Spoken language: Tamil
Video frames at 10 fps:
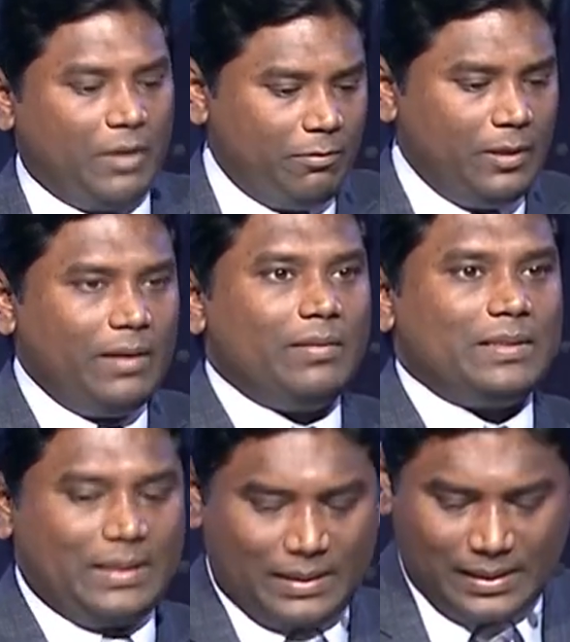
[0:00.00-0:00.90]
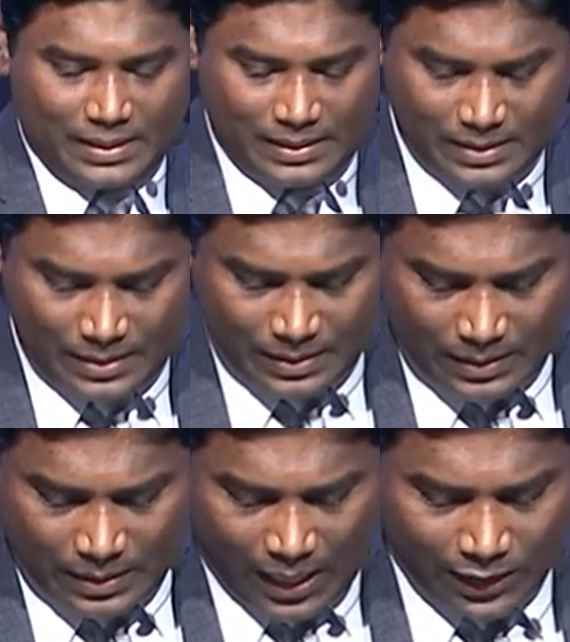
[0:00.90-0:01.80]
பைபிளையே வாசிக்கிறதே
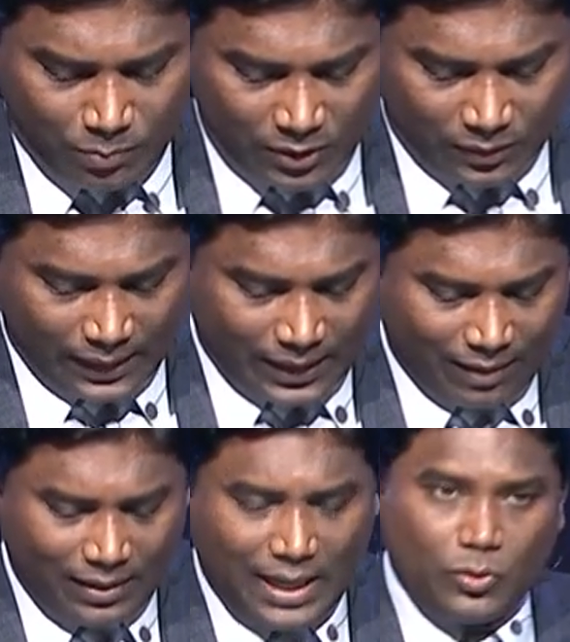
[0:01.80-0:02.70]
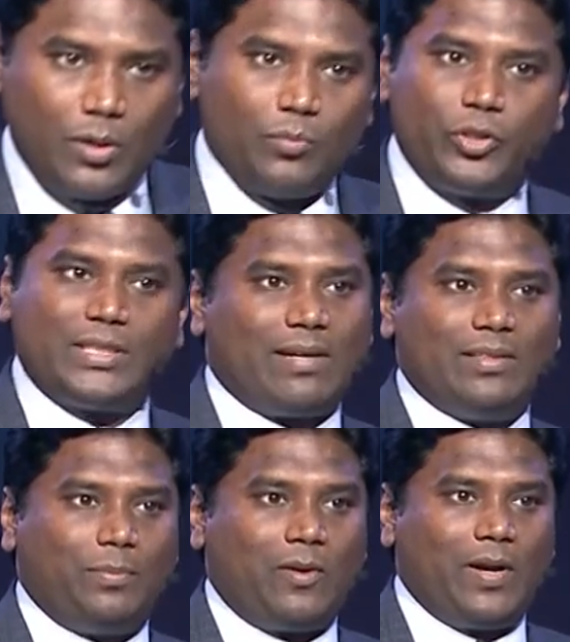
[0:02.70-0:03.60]
அது மட்டும் இல்லை கவலை அதோட
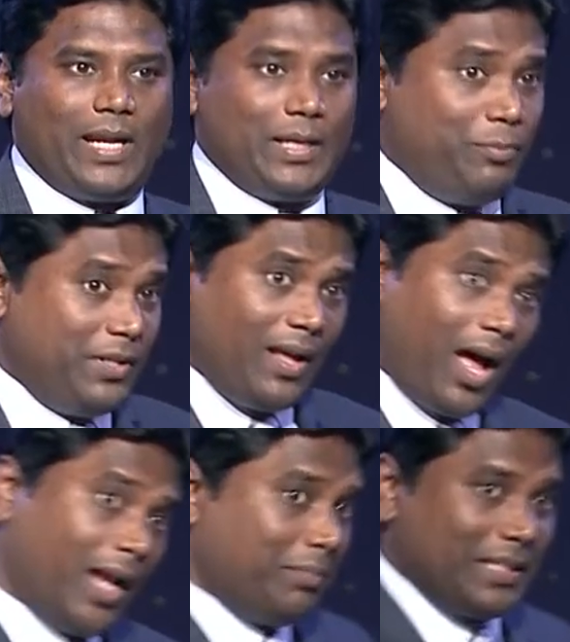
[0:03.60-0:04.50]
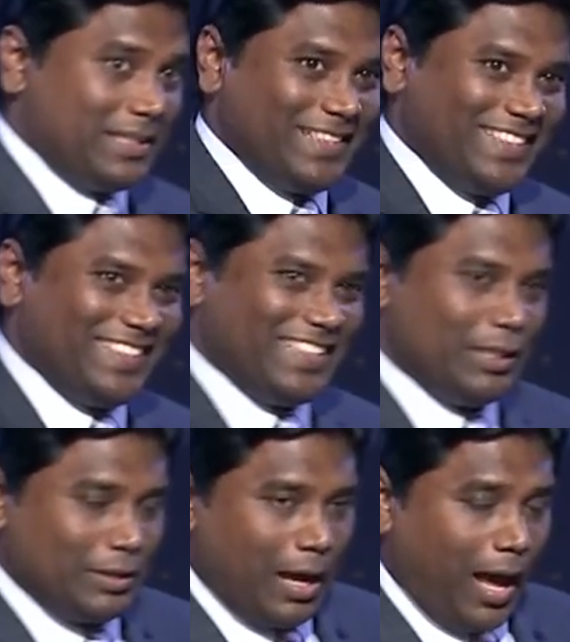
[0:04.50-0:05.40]
முடிச்சிட்டாவது பரவாயில்ல இப்படி தான் ஆரம்பிக்குது
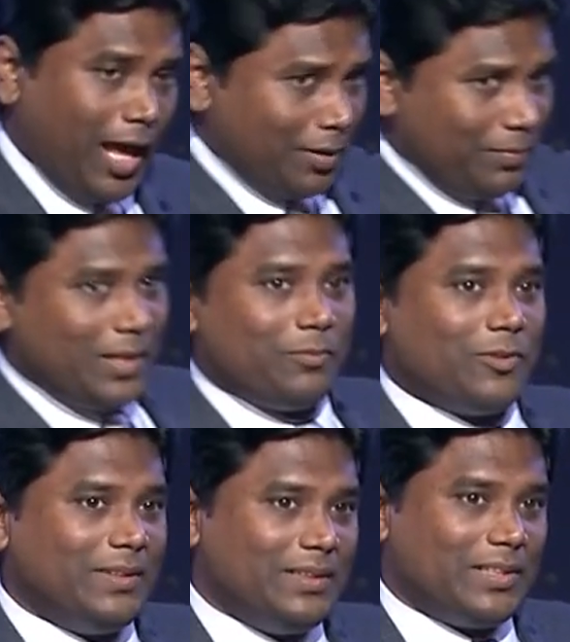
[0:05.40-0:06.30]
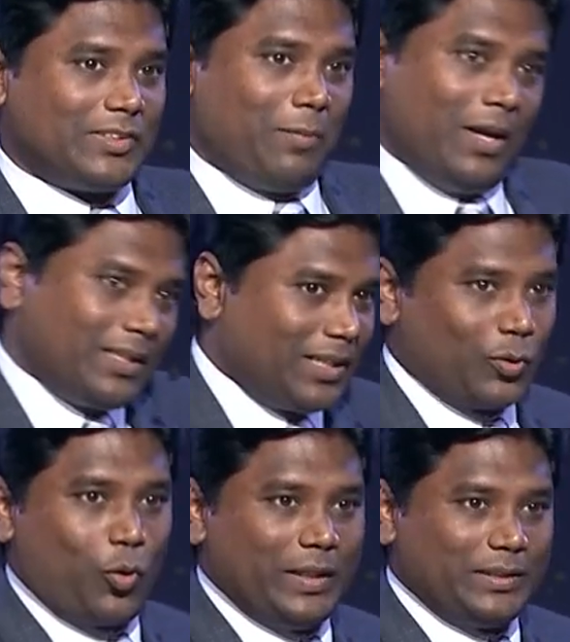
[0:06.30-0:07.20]
ஆரம்பிக்கும் போது இந்த
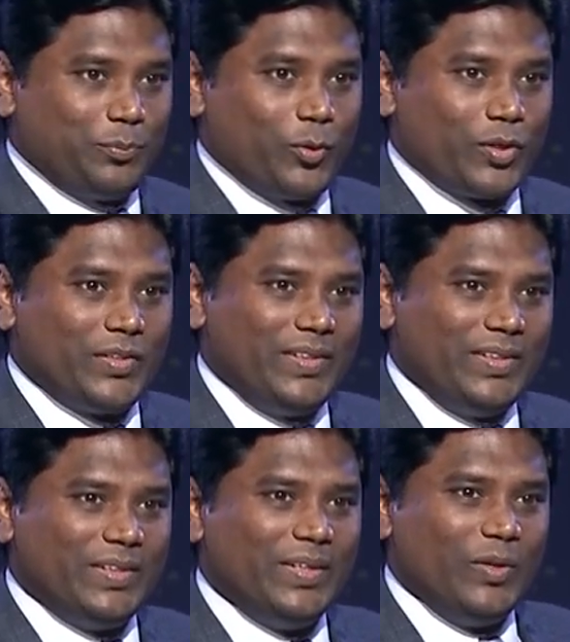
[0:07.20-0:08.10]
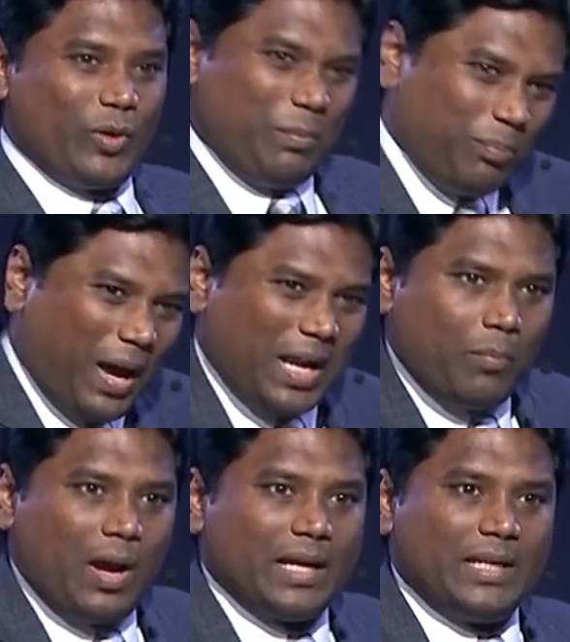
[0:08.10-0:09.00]
சமாதானத்தை குலைத்து போடுது ஒரே
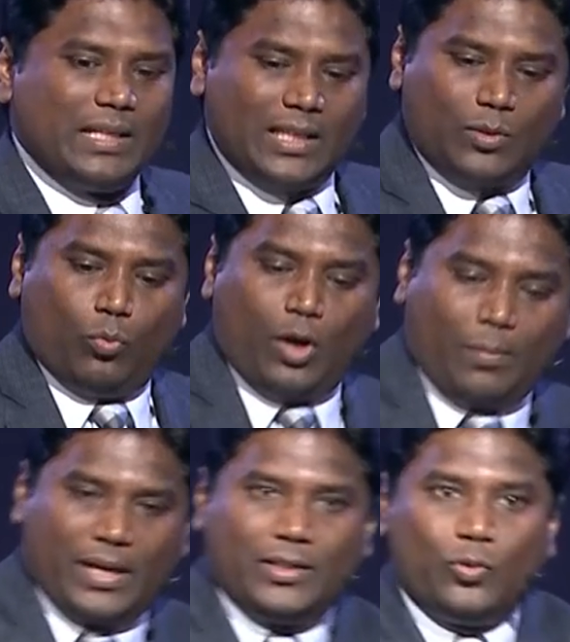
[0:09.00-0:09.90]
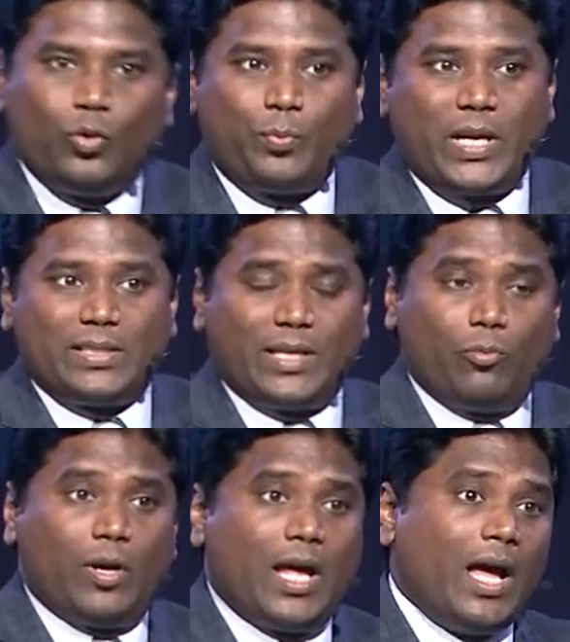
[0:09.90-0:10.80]
பாரமாகிடுது அதன் மூலமாக எதையும் உருப்படியாக செய்ய
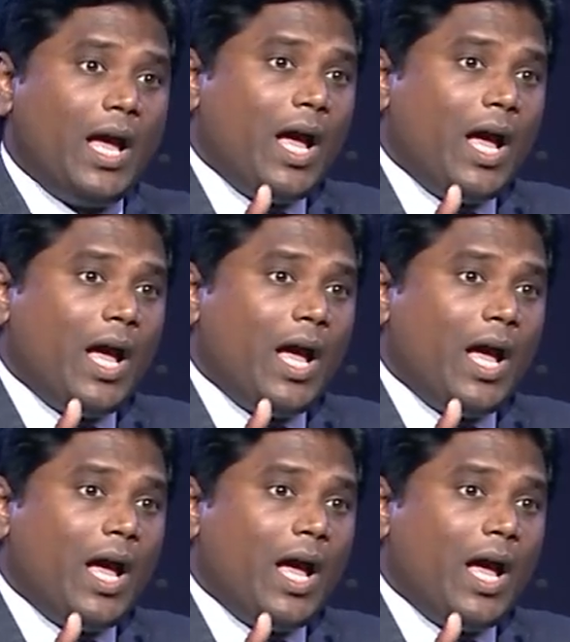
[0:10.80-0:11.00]
முடியல